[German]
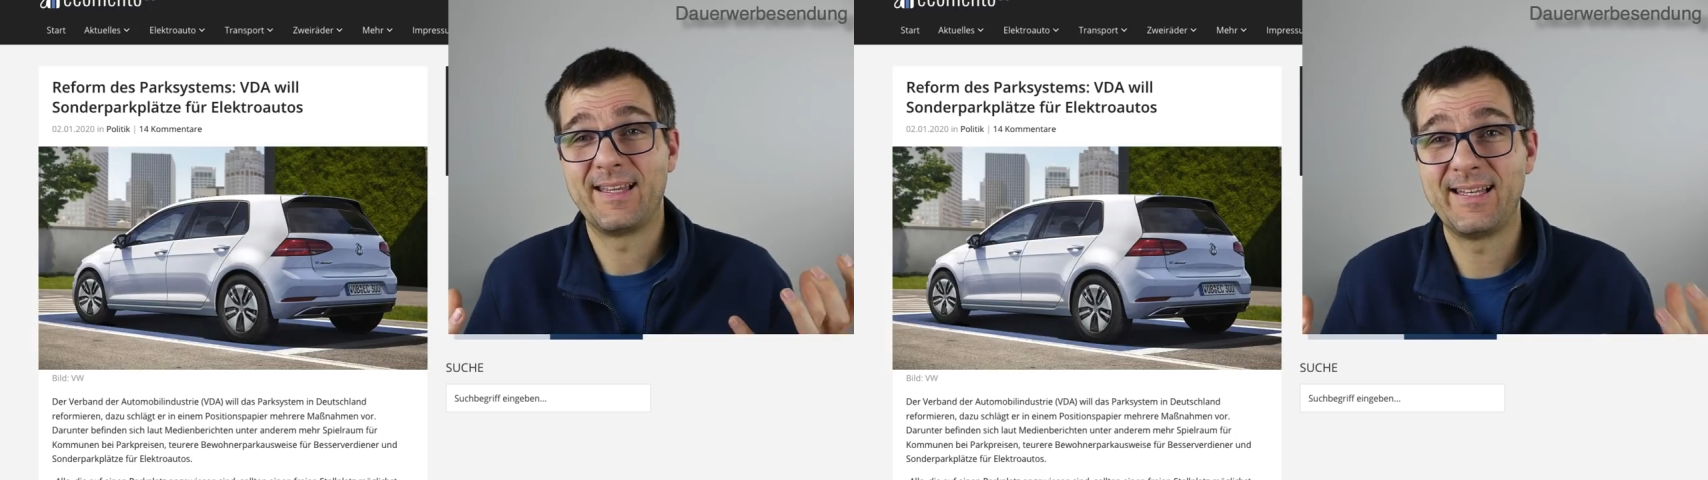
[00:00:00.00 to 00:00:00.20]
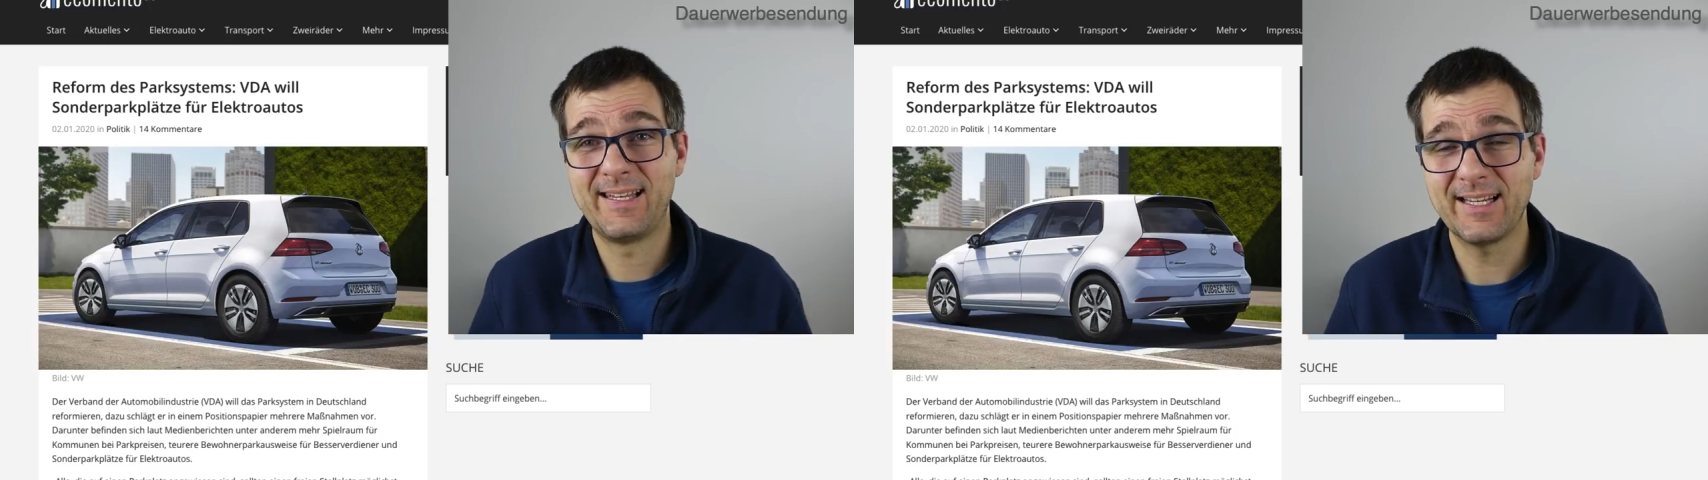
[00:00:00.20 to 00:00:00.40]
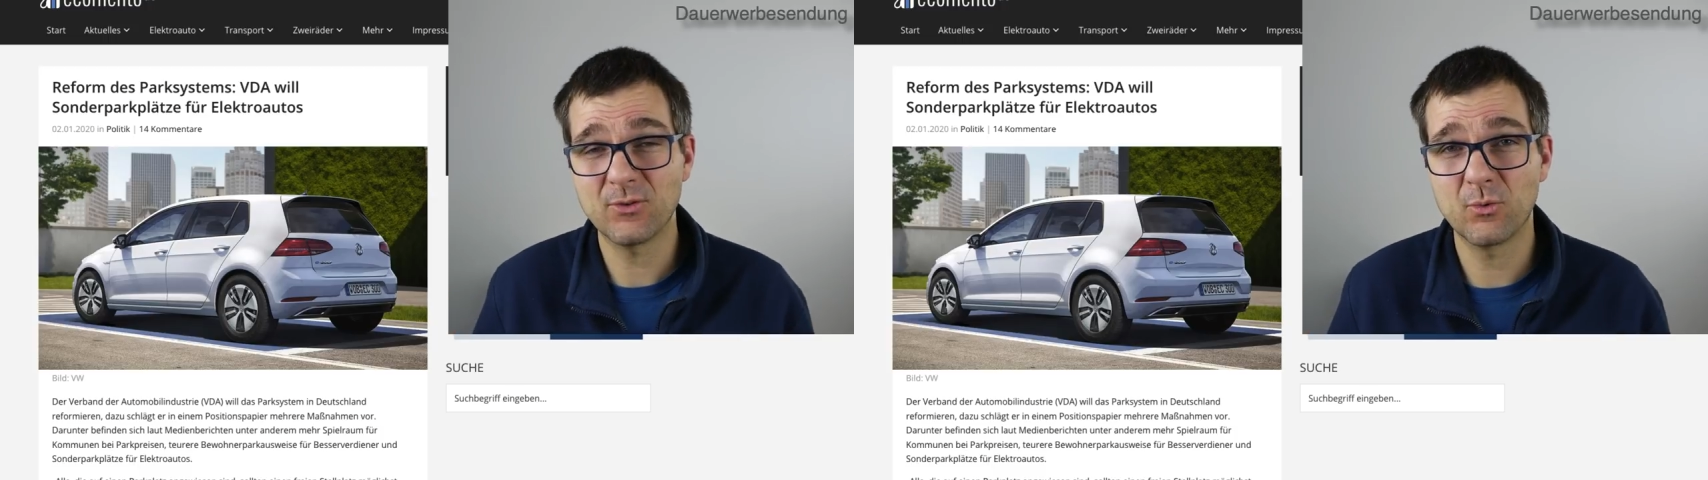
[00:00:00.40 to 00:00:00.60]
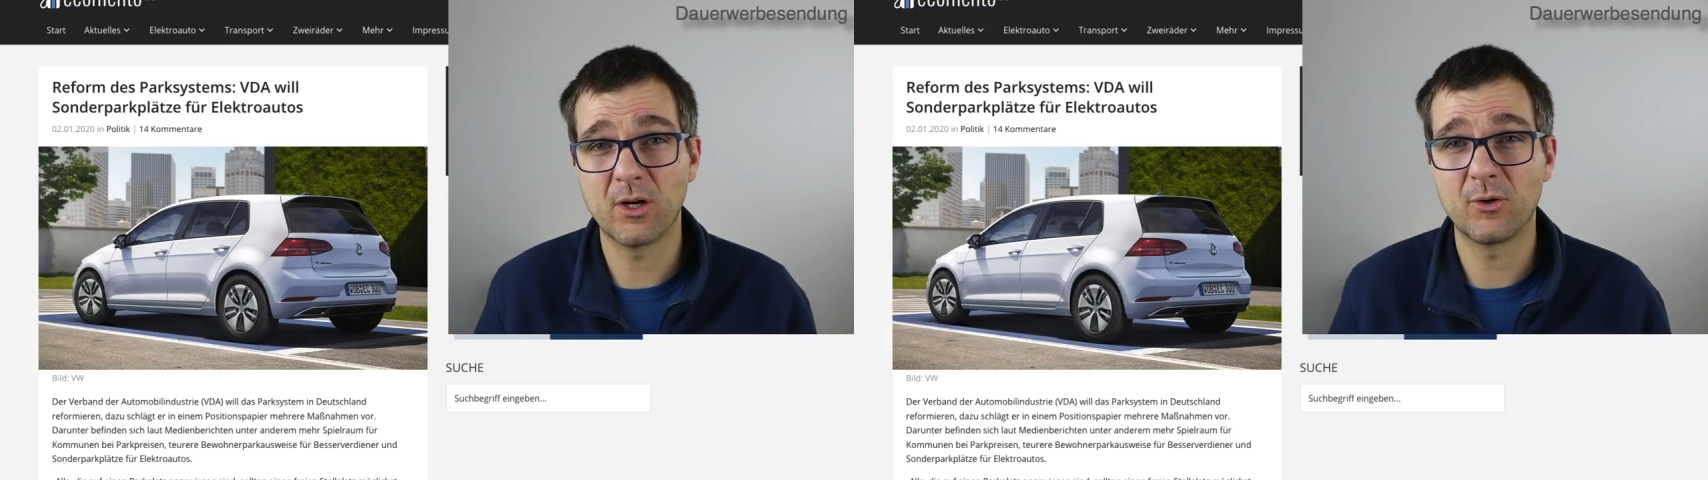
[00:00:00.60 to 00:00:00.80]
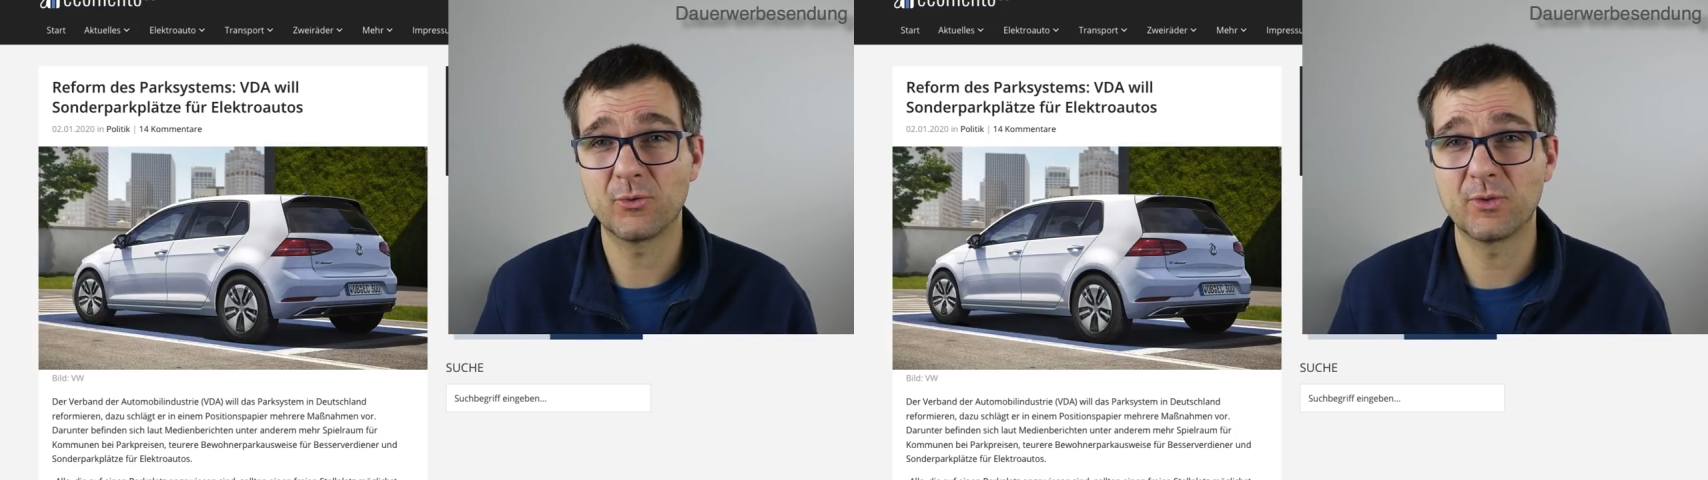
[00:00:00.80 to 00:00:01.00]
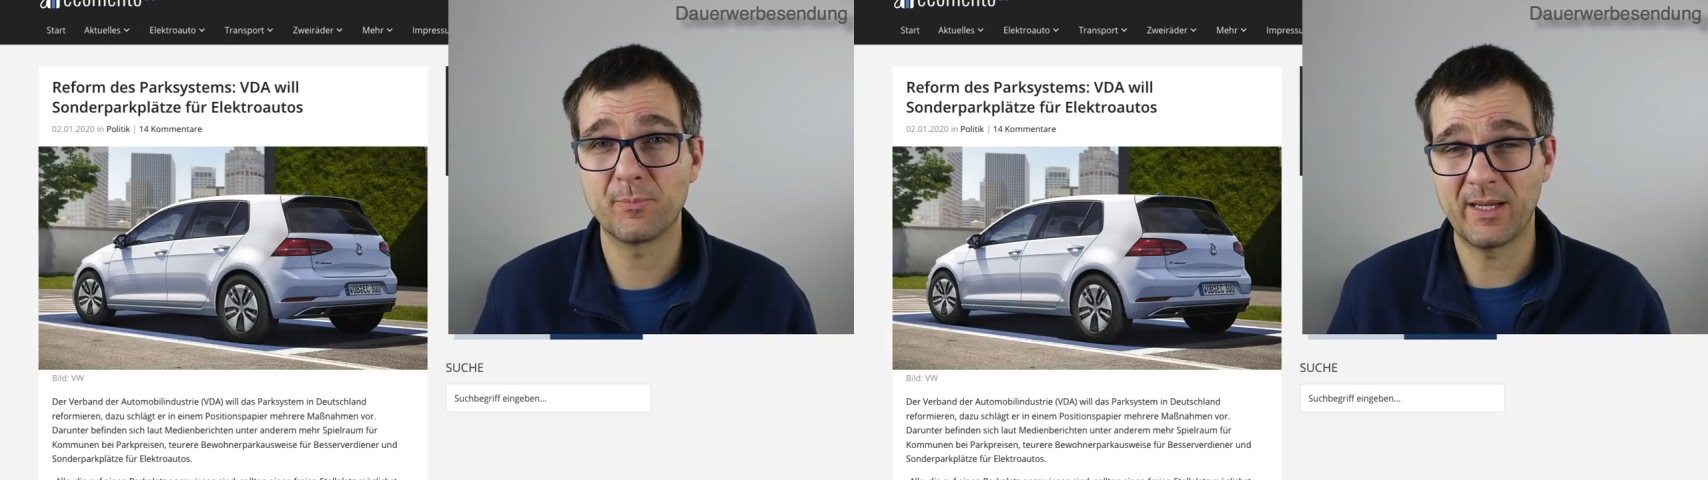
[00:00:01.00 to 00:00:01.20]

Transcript: Elektroautos